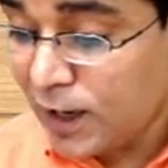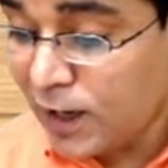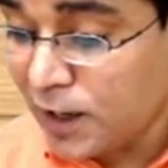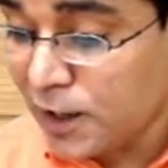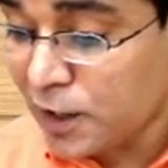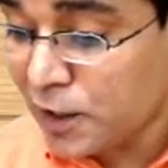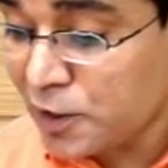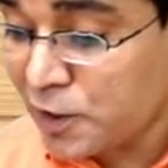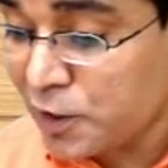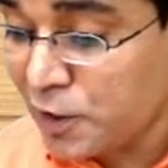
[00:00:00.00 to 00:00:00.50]

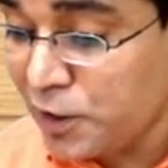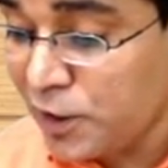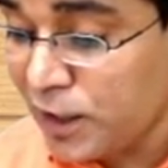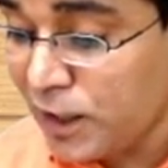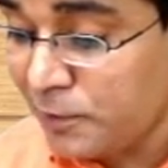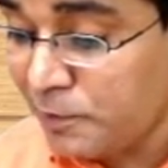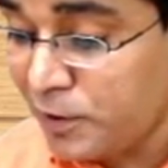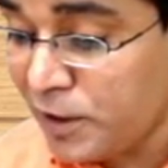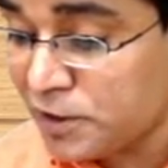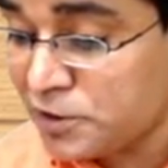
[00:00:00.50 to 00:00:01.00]
अगर कहीं
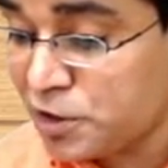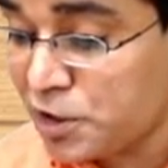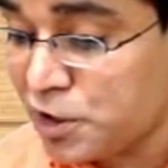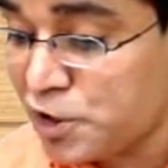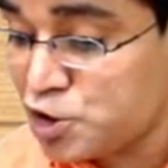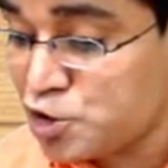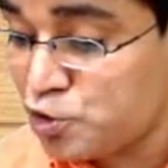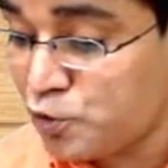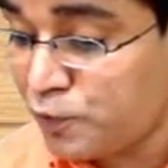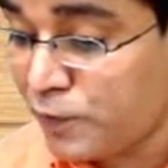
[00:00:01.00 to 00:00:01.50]
आपने
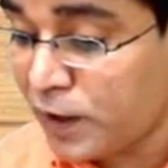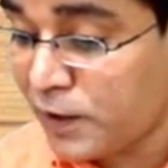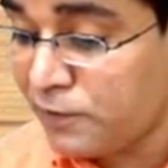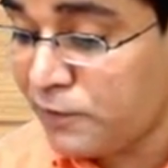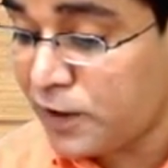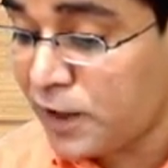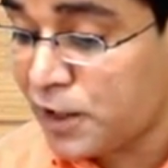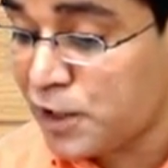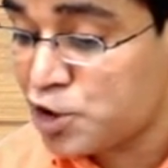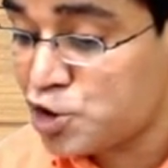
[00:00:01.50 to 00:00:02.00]
थ्री टू फाइव
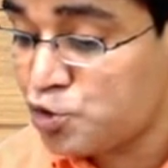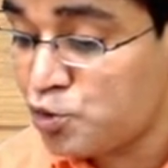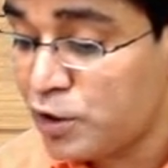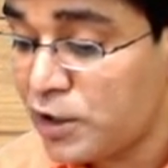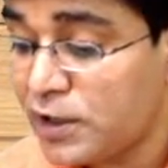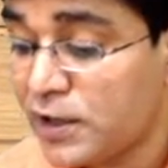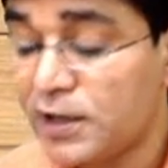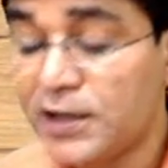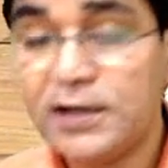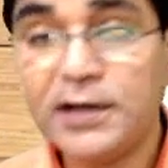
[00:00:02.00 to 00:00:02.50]
का रेशियो
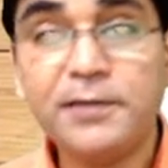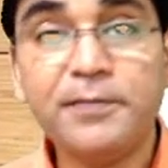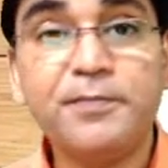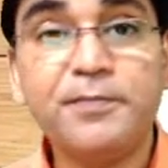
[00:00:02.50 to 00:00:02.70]
लिखा है